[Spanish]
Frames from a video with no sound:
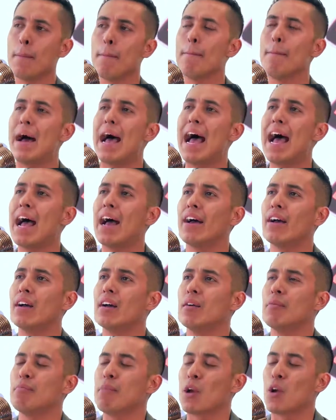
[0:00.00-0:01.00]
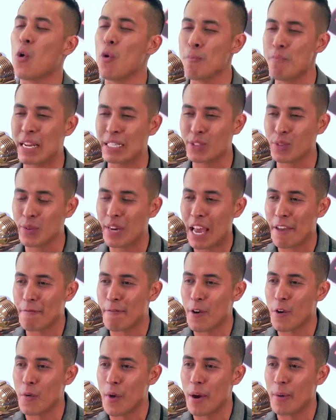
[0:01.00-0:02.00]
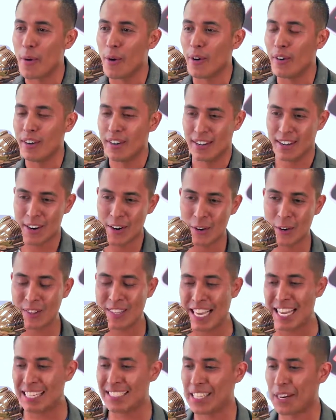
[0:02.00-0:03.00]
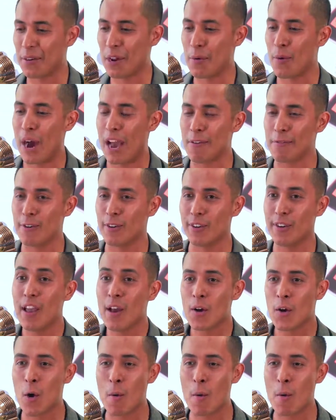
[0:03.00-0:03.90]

Ma, ¿me compras un iPhone nuevo? ¿No tienes el nuevo iPhone?